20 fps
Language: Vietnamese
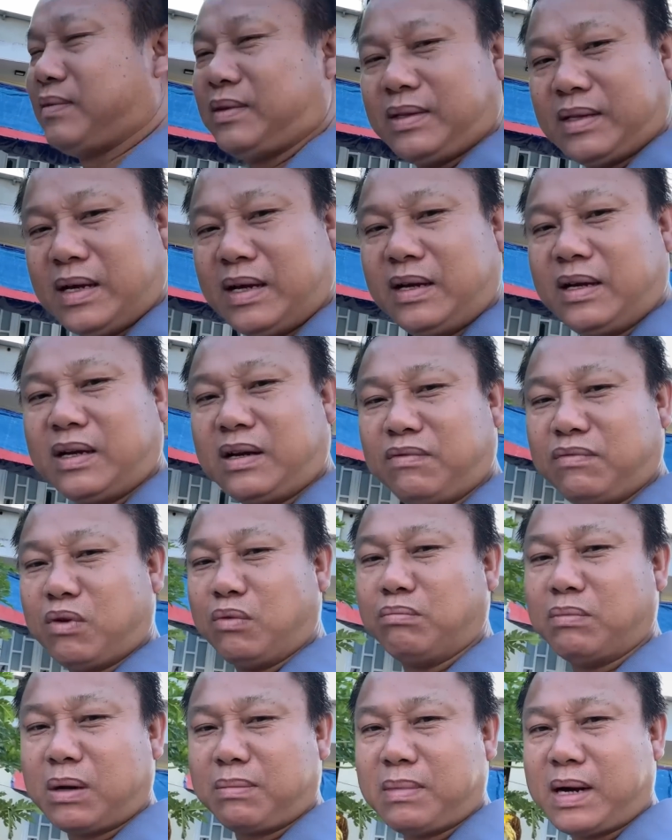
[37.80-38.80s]
đi trong
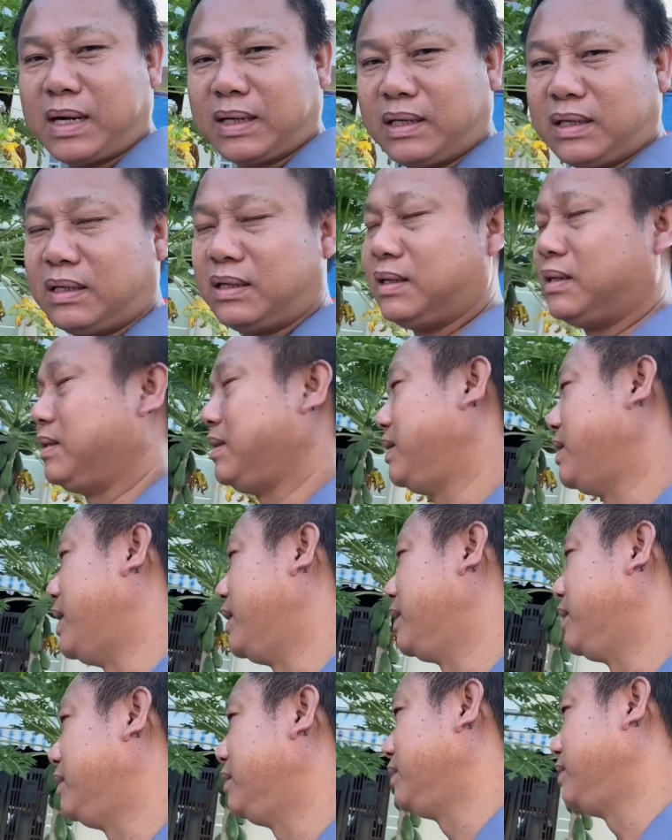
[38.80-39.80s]
vùng mất mát như thế
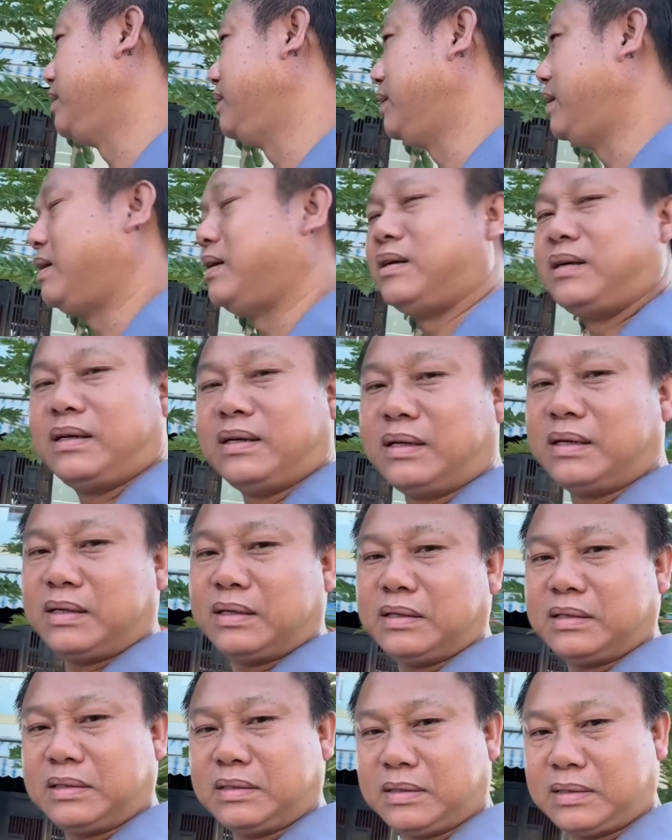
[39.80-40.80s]
này cho nó
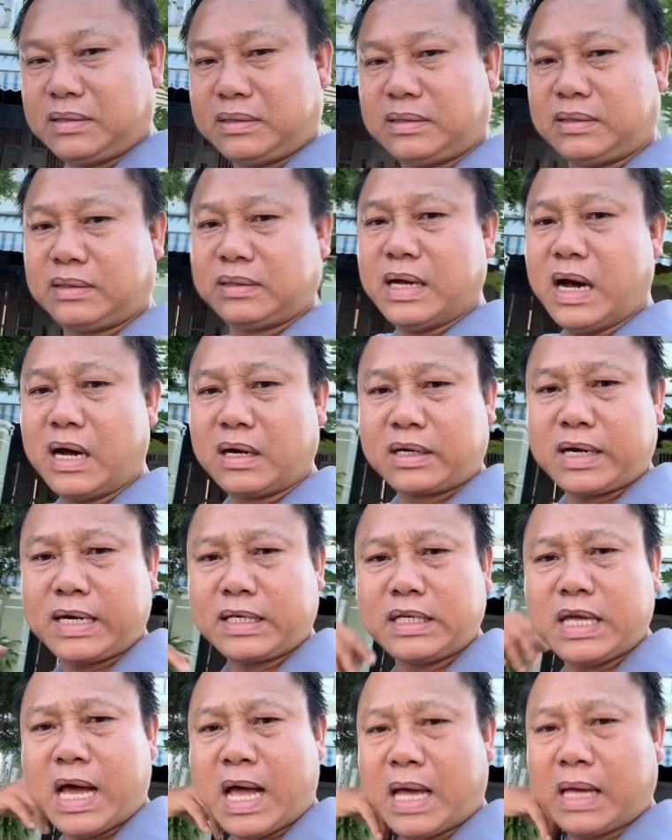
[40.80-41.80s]
ờ, đỡ rất
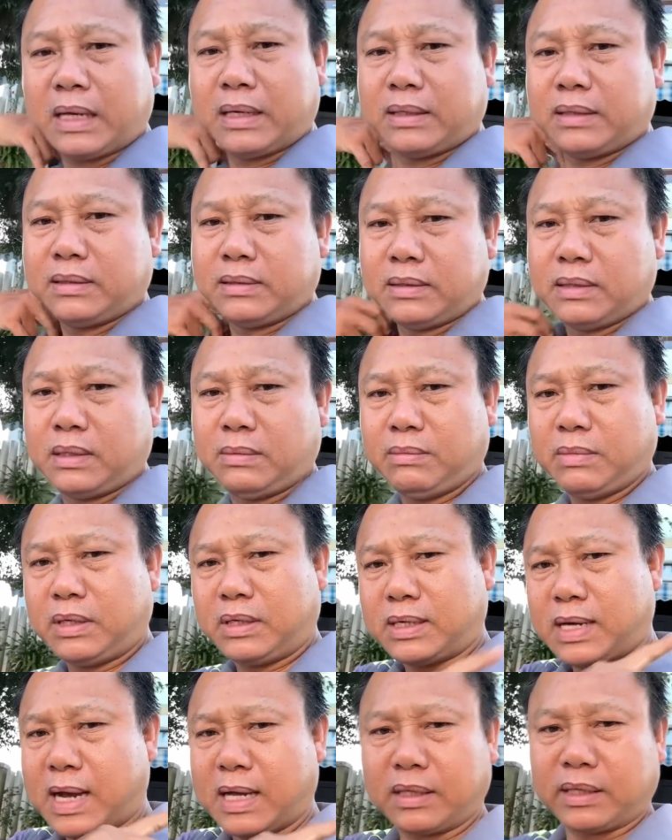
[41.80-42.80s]
da
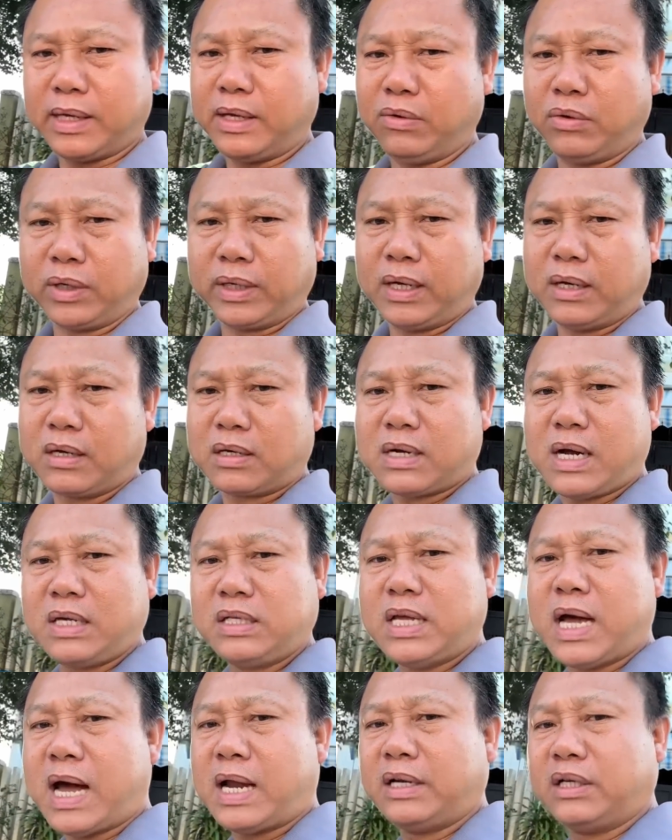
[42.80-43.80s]
ra hàng tiếng mà kia nó rất
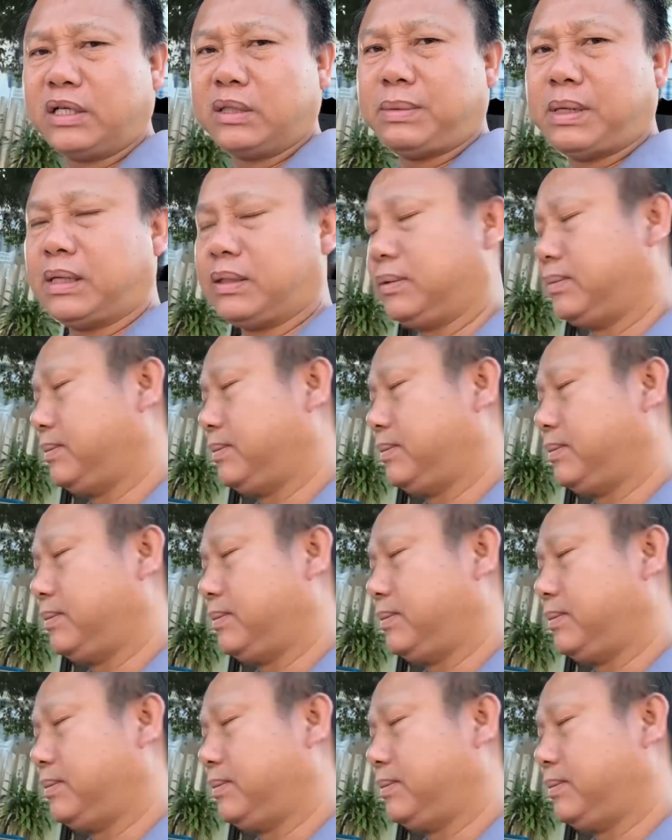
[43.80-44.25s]
da liền các bạn